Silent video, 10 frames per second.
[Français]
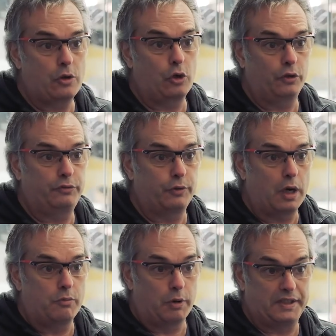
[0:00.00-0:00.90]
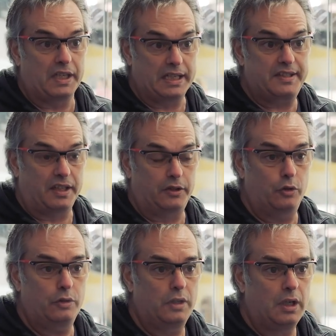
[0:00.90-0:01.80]
encore une fois au boîtier xc 2
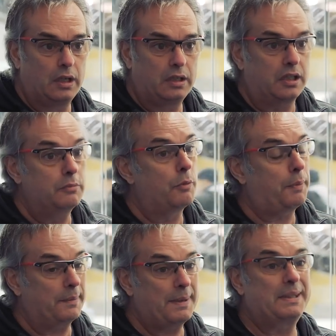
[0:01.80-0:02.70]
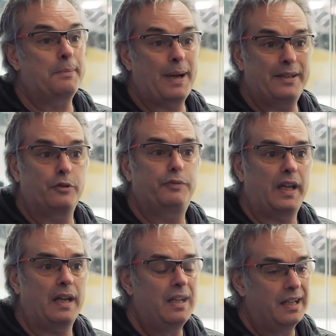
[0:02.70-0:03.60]
qui ne me permettait pas de faire